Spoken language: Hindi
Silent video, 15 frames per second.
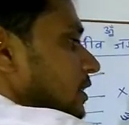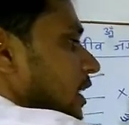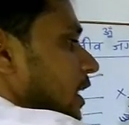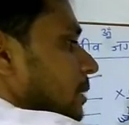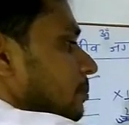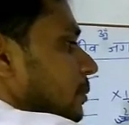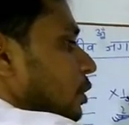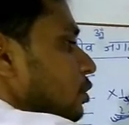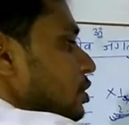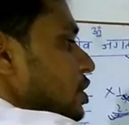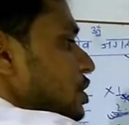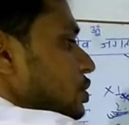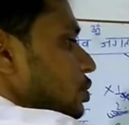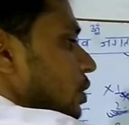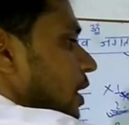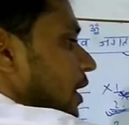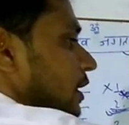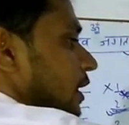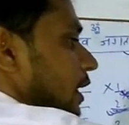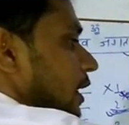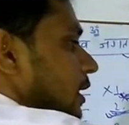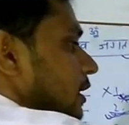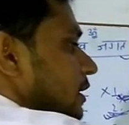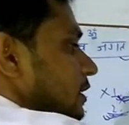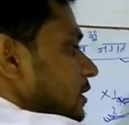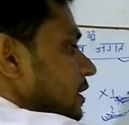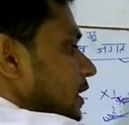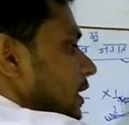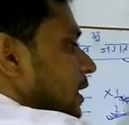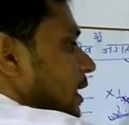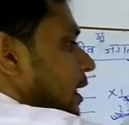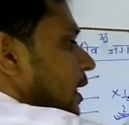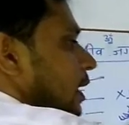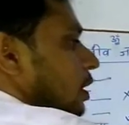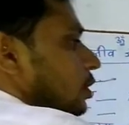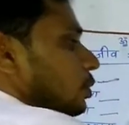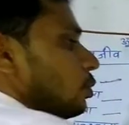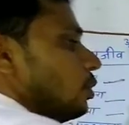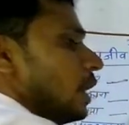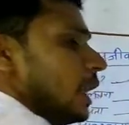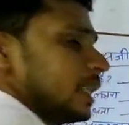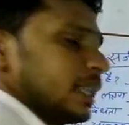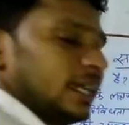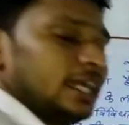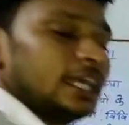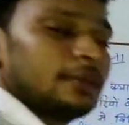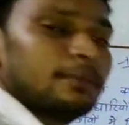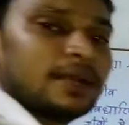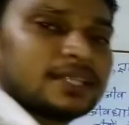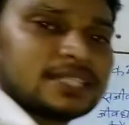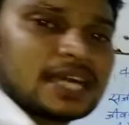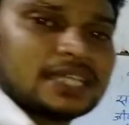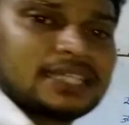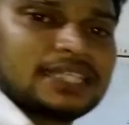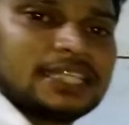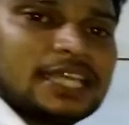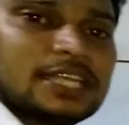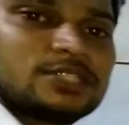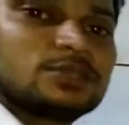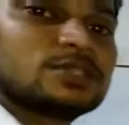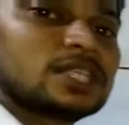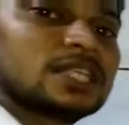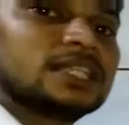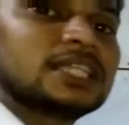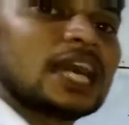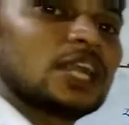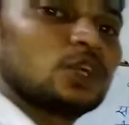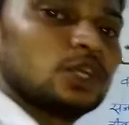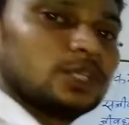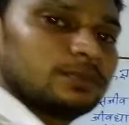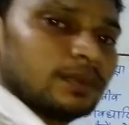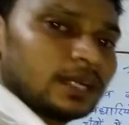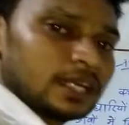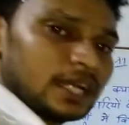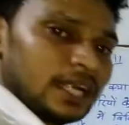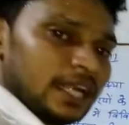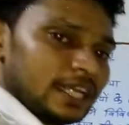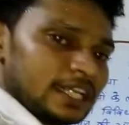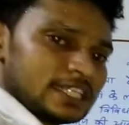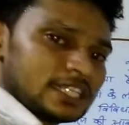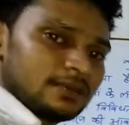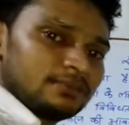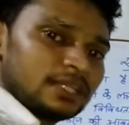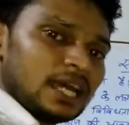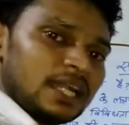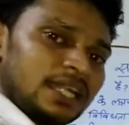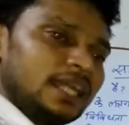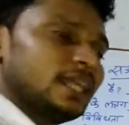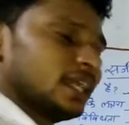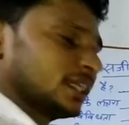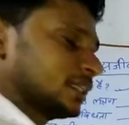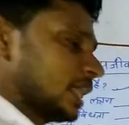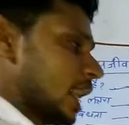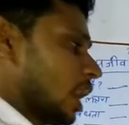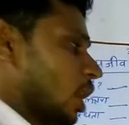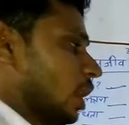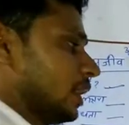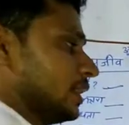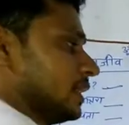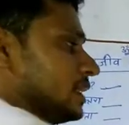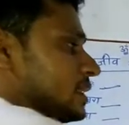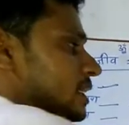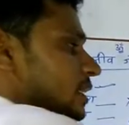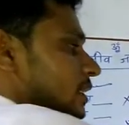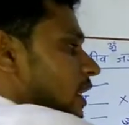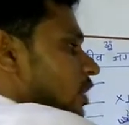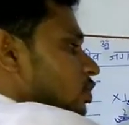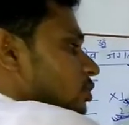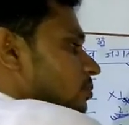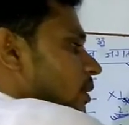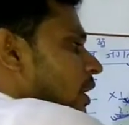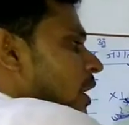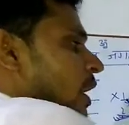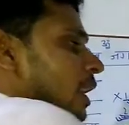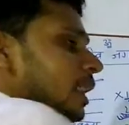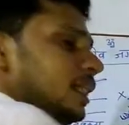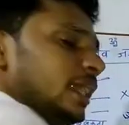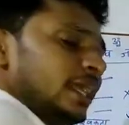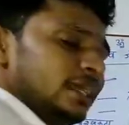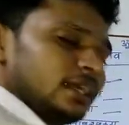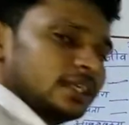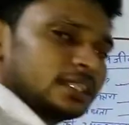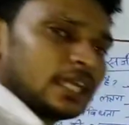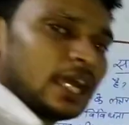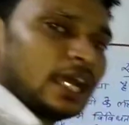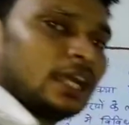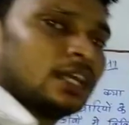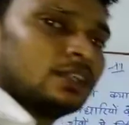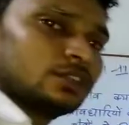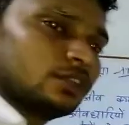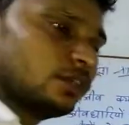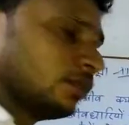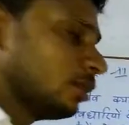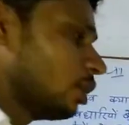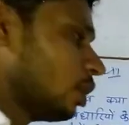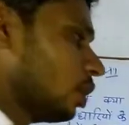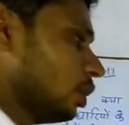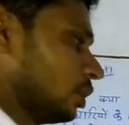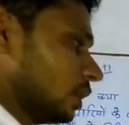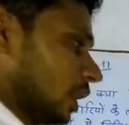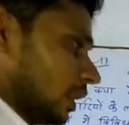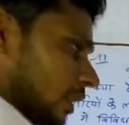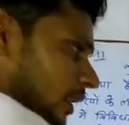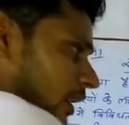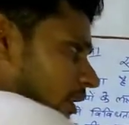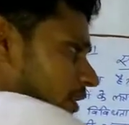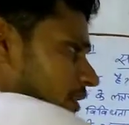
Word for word: यानी म्यूल जिसको कहते हैं ये घोड़ा का एक प्रजाति है जो संतान उत्पन्न करने की क्षमता नहीं रखता है और ये संतान उत्पन्न नहीं करता है तो और अगला